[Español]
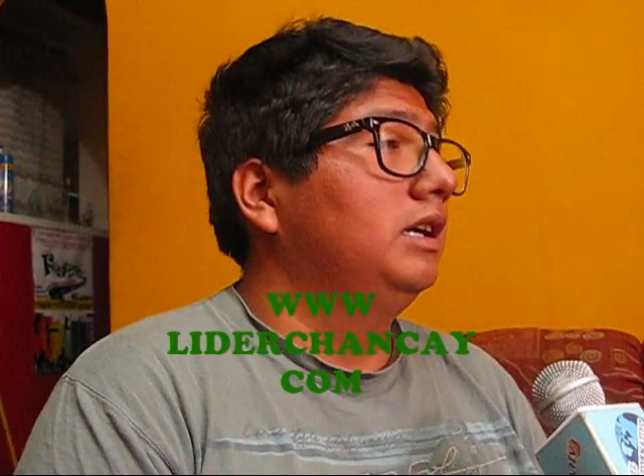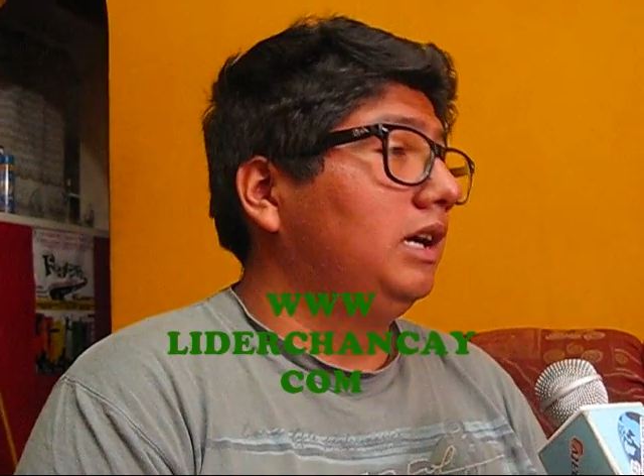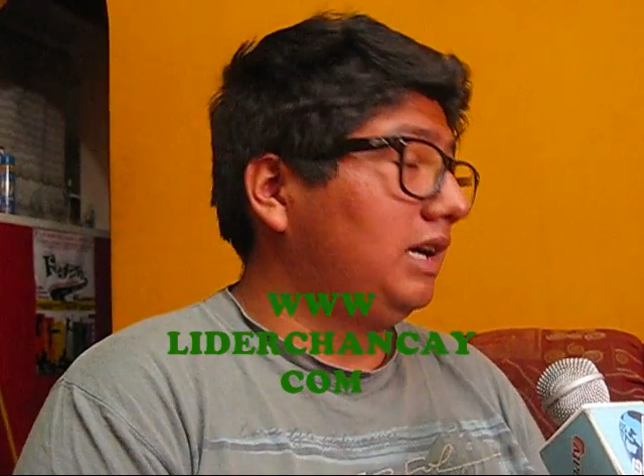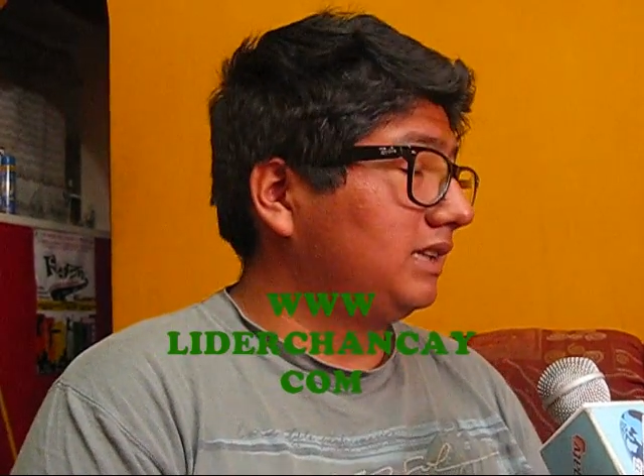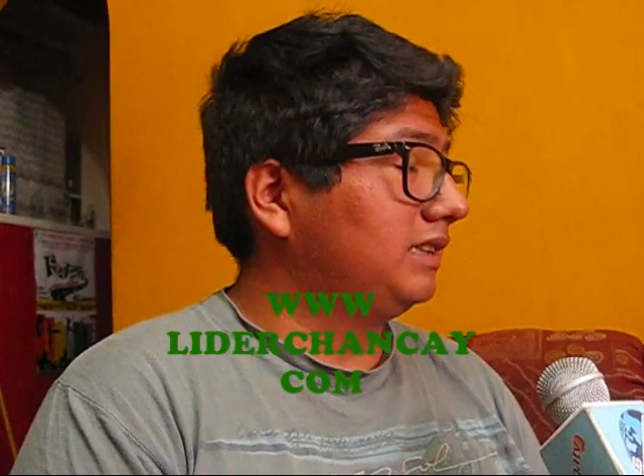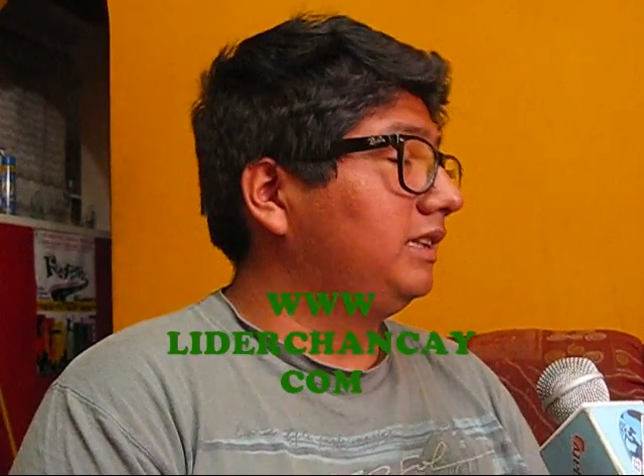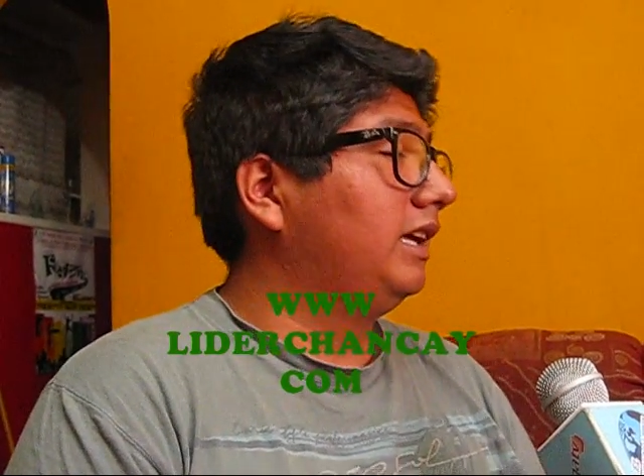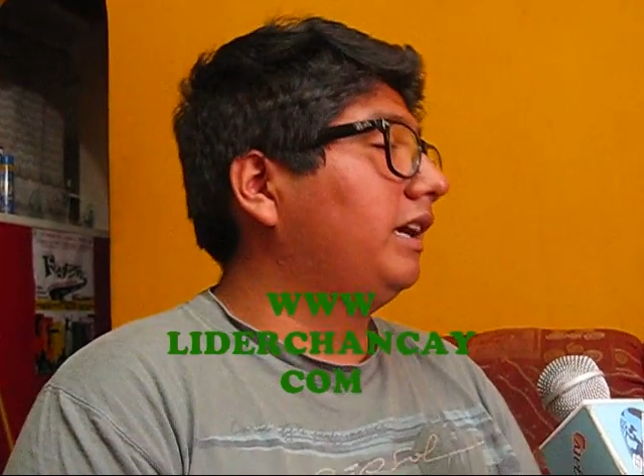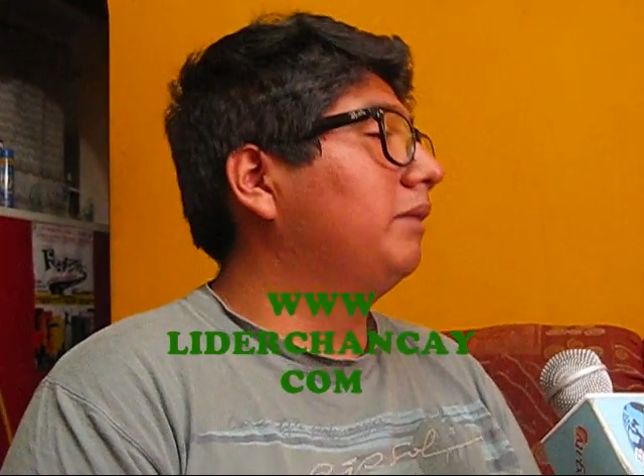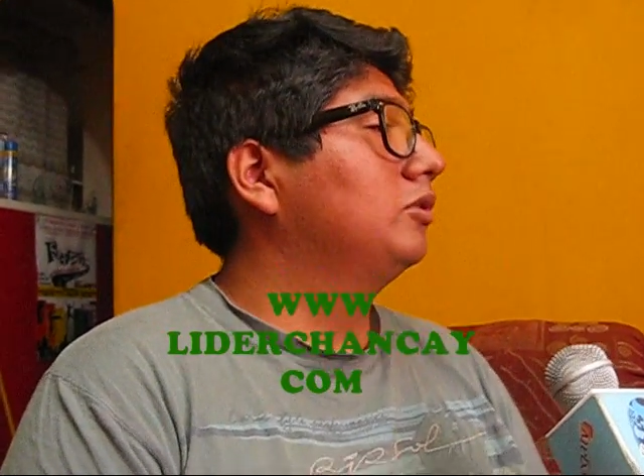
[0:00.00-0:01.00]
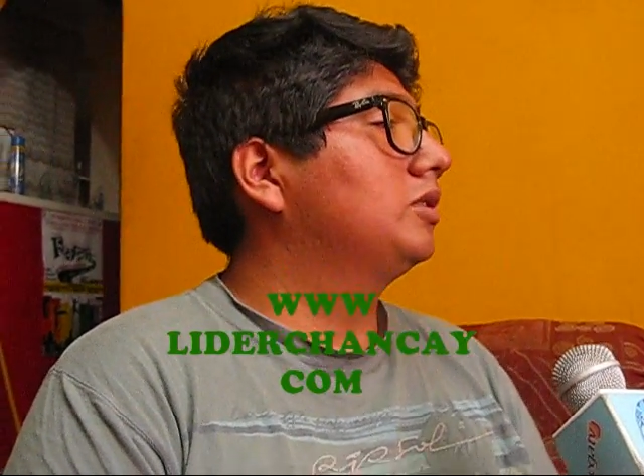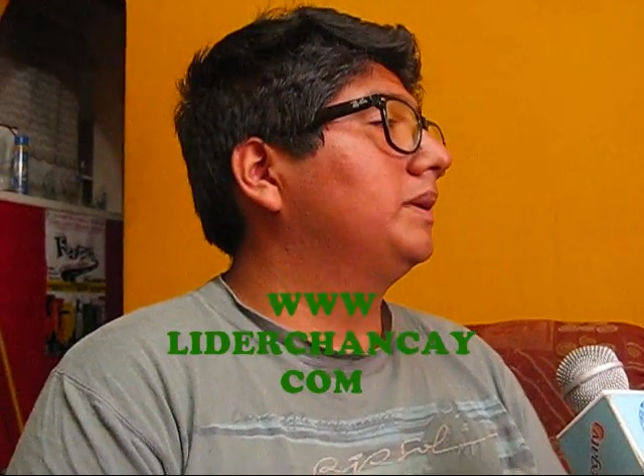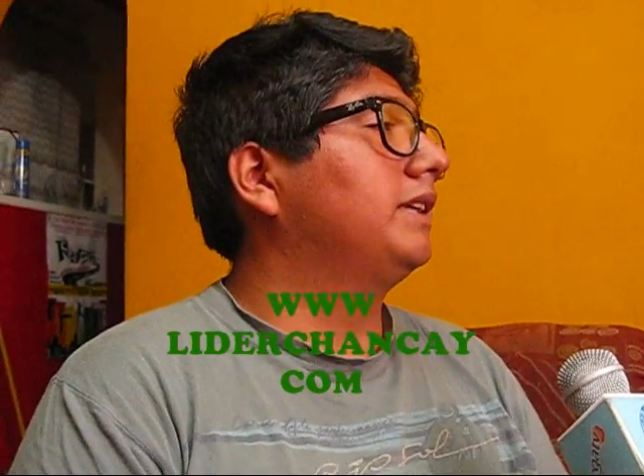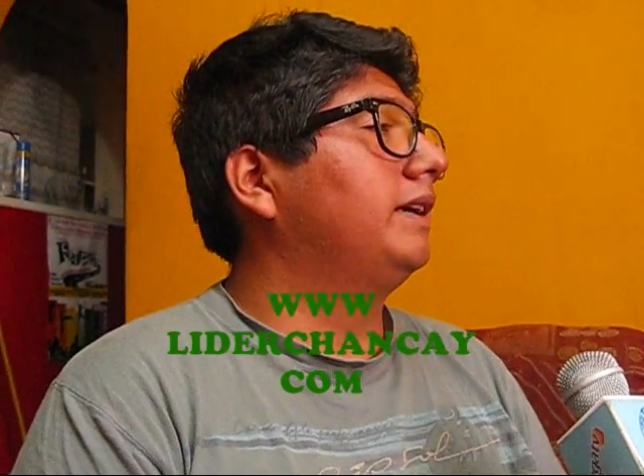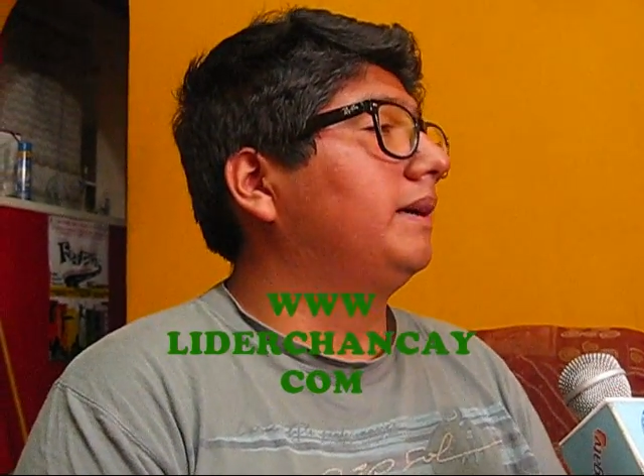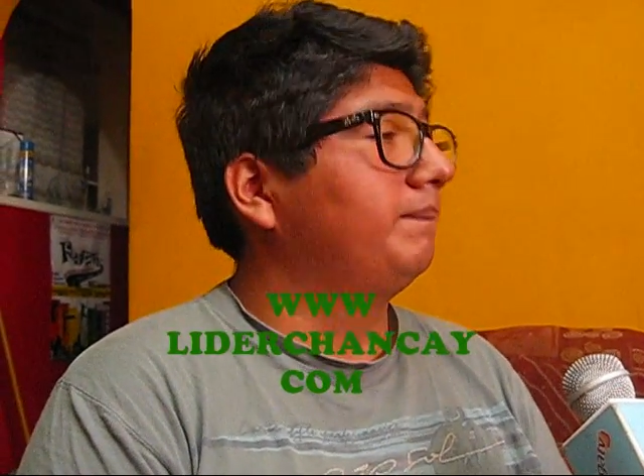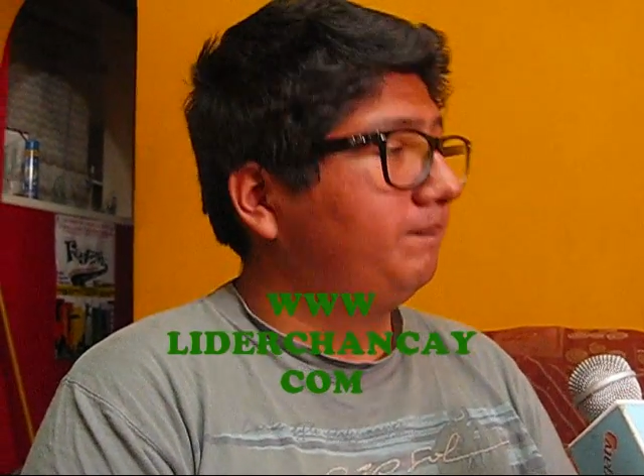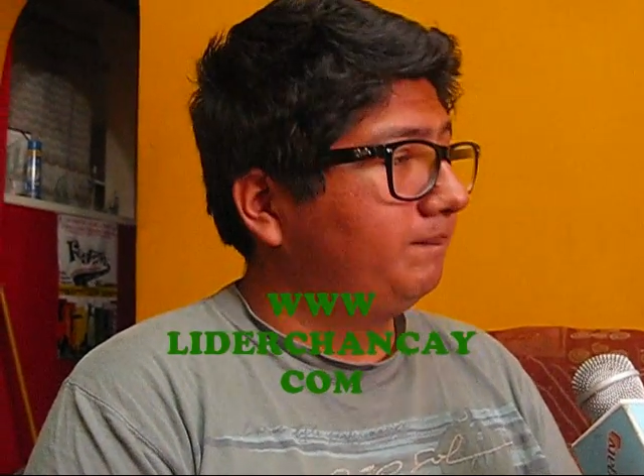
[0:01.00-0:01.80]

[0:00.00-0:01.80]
el arte tiene que ir mucho más allá.